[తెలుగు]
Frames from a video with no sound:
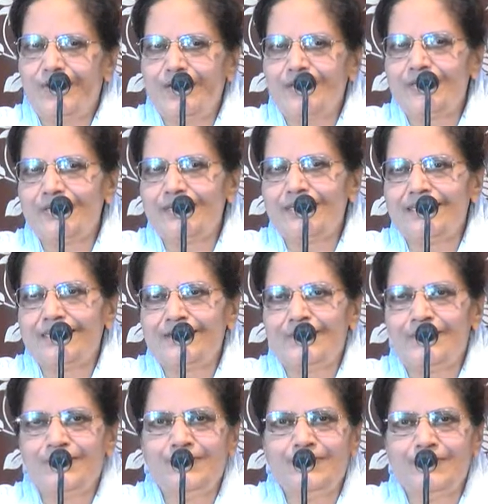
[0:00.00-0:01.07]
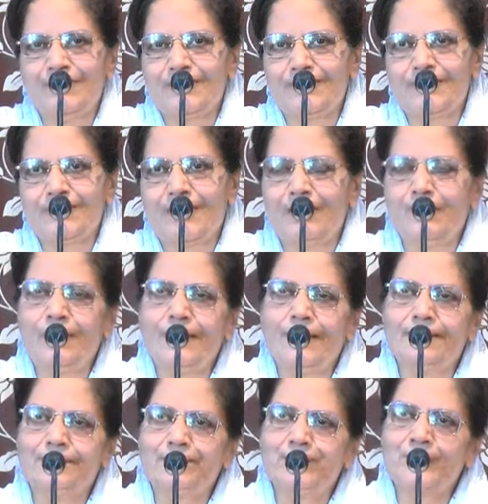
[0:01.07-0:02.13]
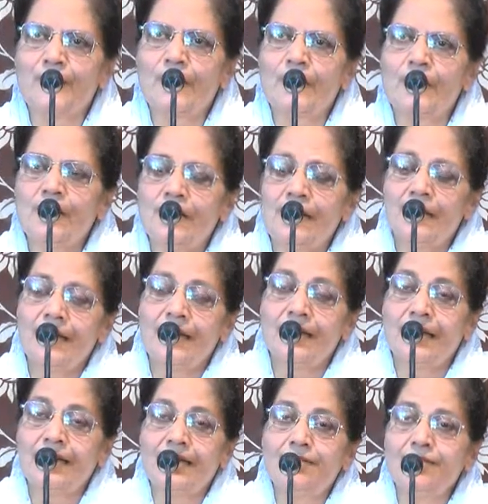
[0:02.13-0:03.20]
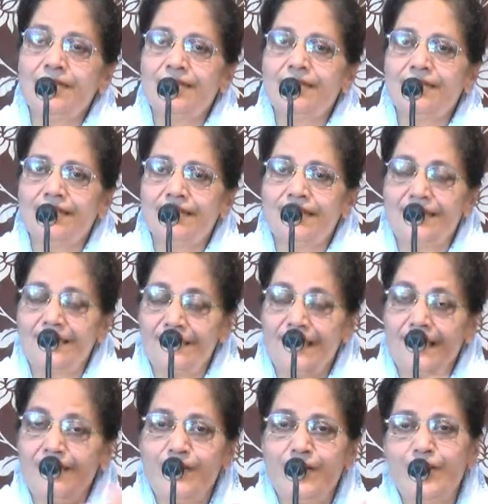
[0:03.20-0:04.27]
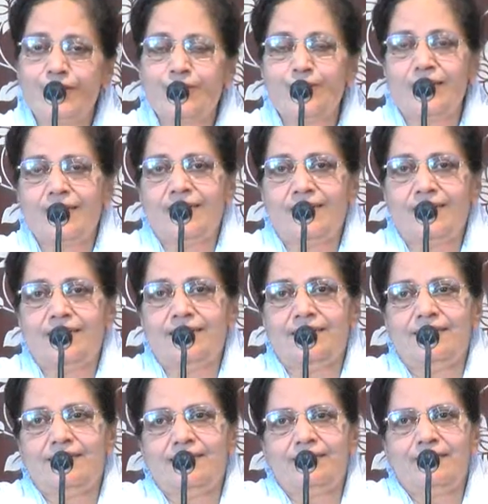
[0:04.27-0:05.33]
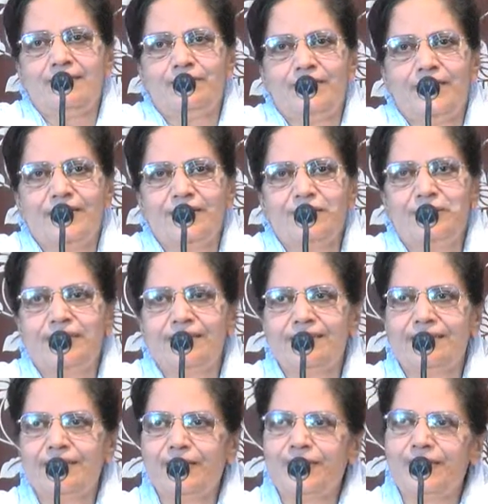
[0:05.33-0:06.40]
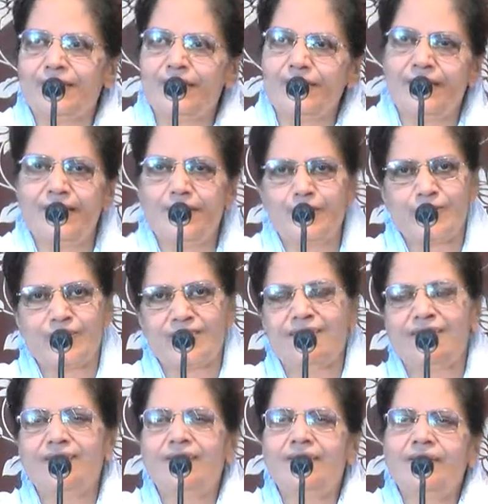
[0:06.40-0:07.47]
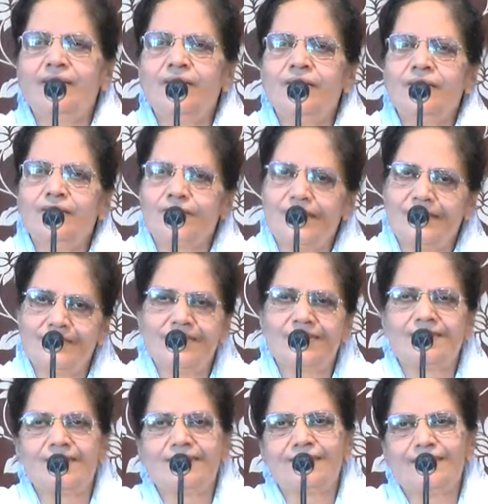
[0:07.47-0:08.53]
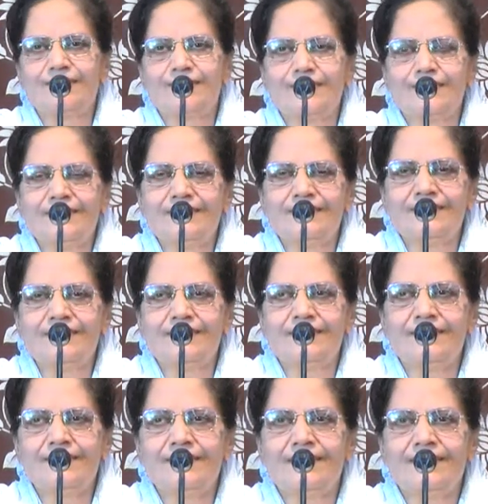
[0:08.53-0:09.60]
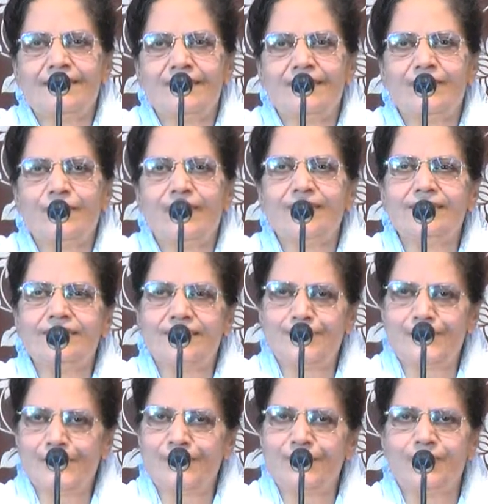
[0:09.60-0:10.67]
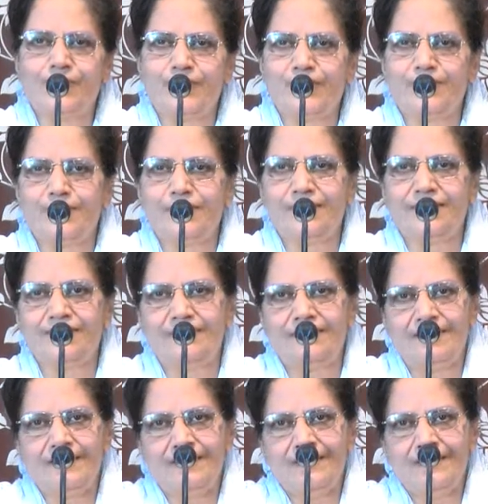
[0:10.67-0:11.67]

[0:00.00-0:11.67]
వాల్చటకైనను స్థలము లేదు నాకు అనిపించింది ఆయన తల వాల్చుకోవడానికి మరియ మార్తలున్న గృహానికి వచ్చి కొద్దిగా విశ్రాంతి తీసుకొని వారిచ్చి మంచి భోజనం భుజించి